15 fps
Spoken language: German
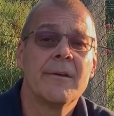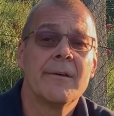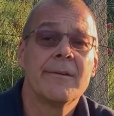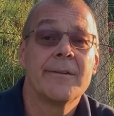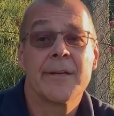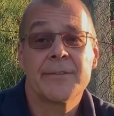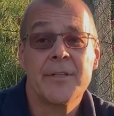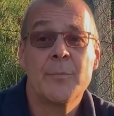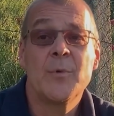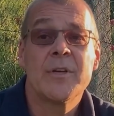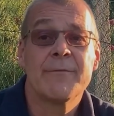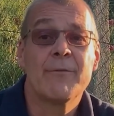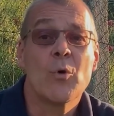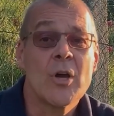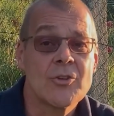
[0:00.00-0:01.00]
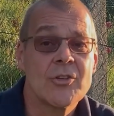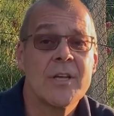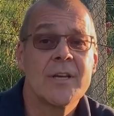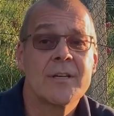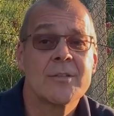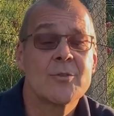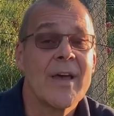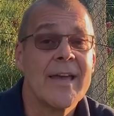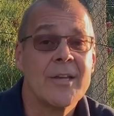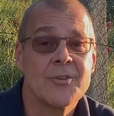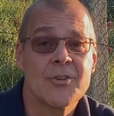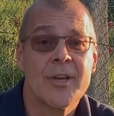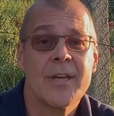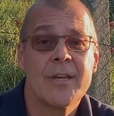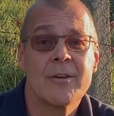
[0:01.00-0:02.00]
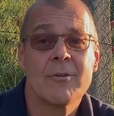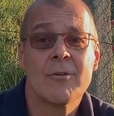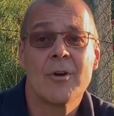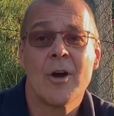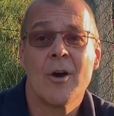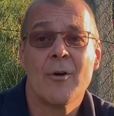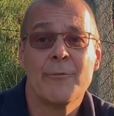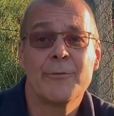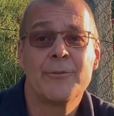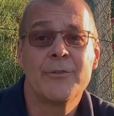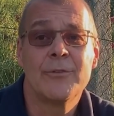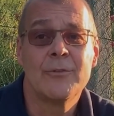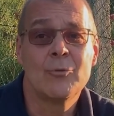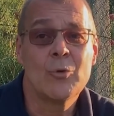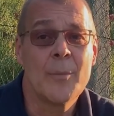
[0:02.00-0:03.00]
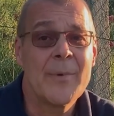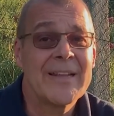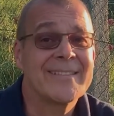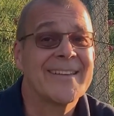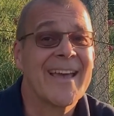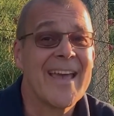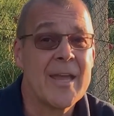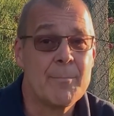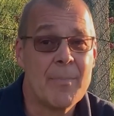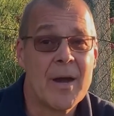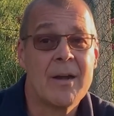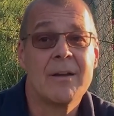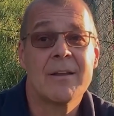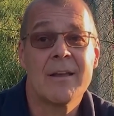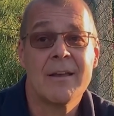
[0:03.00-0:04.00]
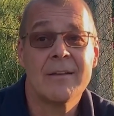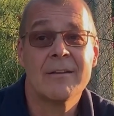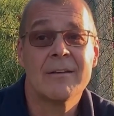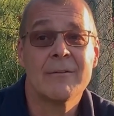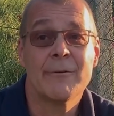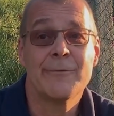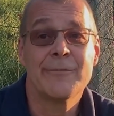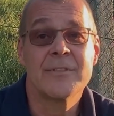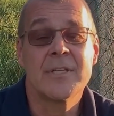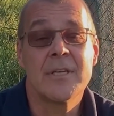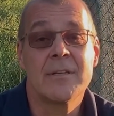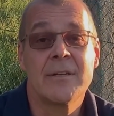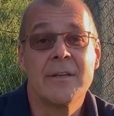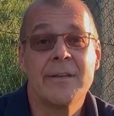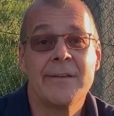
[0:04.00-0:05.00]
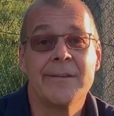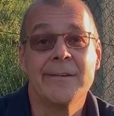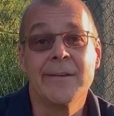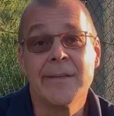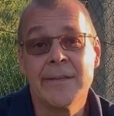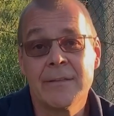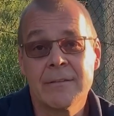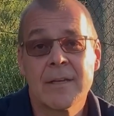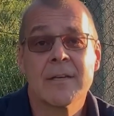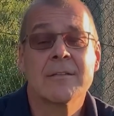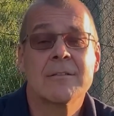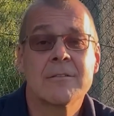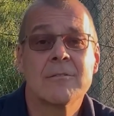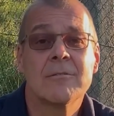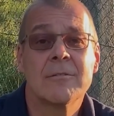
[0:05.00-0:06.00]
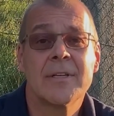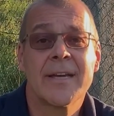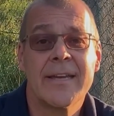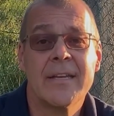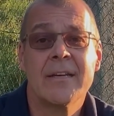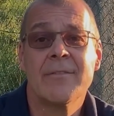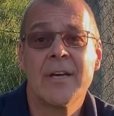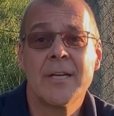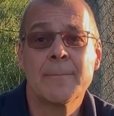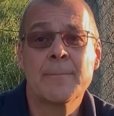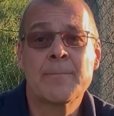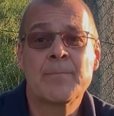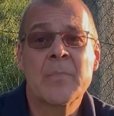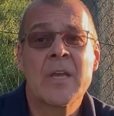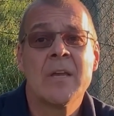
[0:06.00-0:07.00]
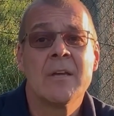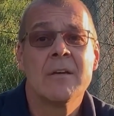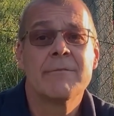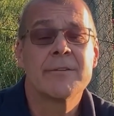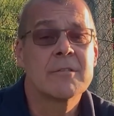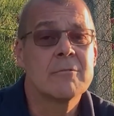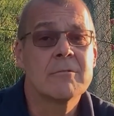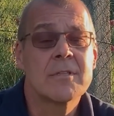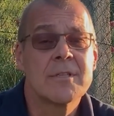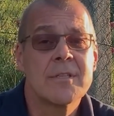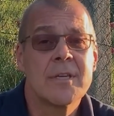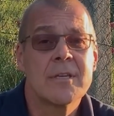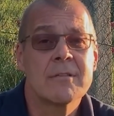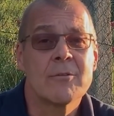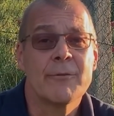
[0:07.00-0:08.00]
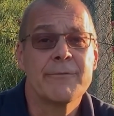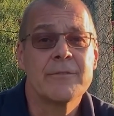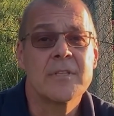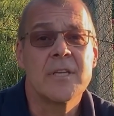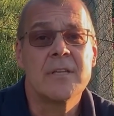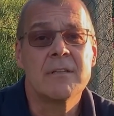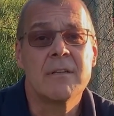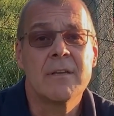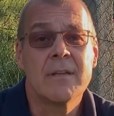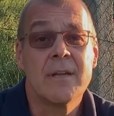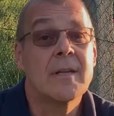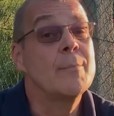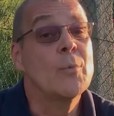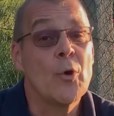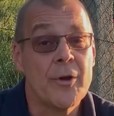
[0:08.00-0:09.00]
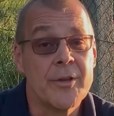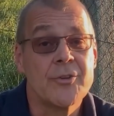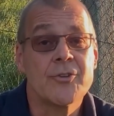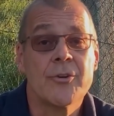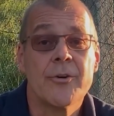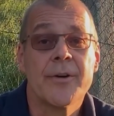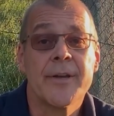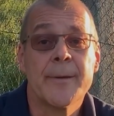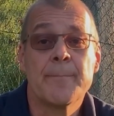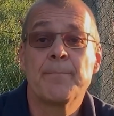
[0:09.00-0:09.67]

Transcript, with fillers: Nachdem ihr Vorschlag zur Einschränkung auf nur mehr drei Ballkleider offensichtlich nicht ganz so der Renner waren, versucht er sich jetzt offensichtlich in einem neuen Genre.